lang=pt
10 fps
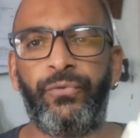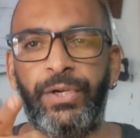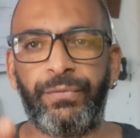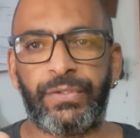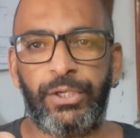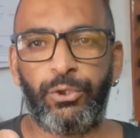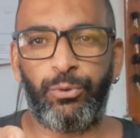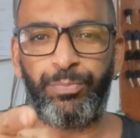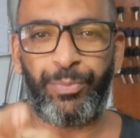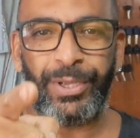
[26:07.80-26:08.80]
vejo vocês
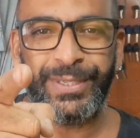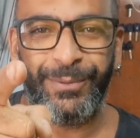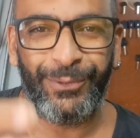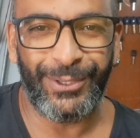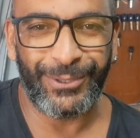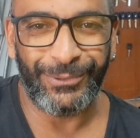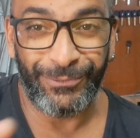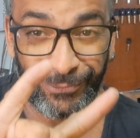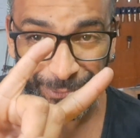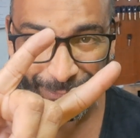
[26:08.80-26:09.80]
no próximo vídeo.
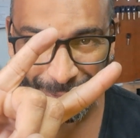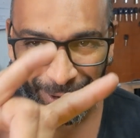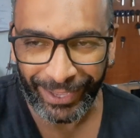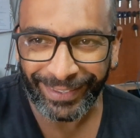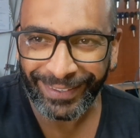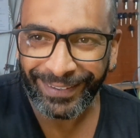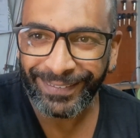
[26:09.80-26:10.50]
Viva o Rock!